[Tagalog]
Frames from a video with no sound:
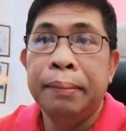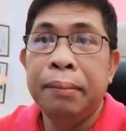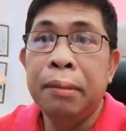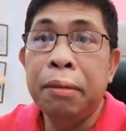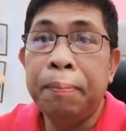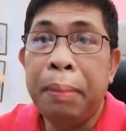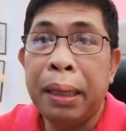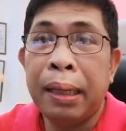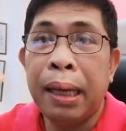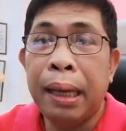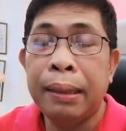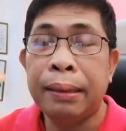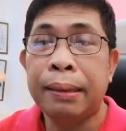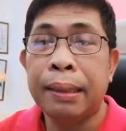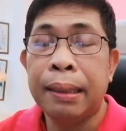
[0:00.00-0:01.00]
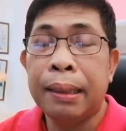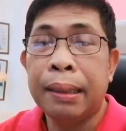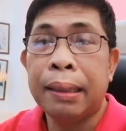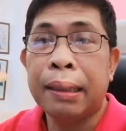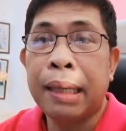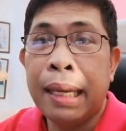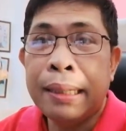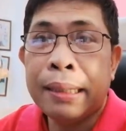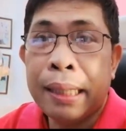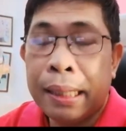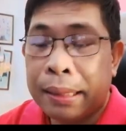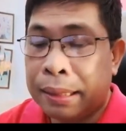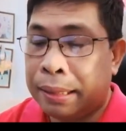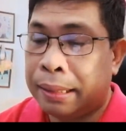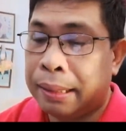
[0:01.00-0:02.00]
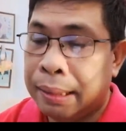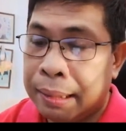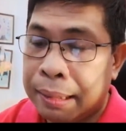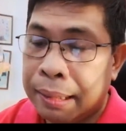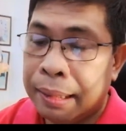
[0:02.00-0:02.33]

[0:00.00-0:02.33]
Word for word: Duplicate uh, cases.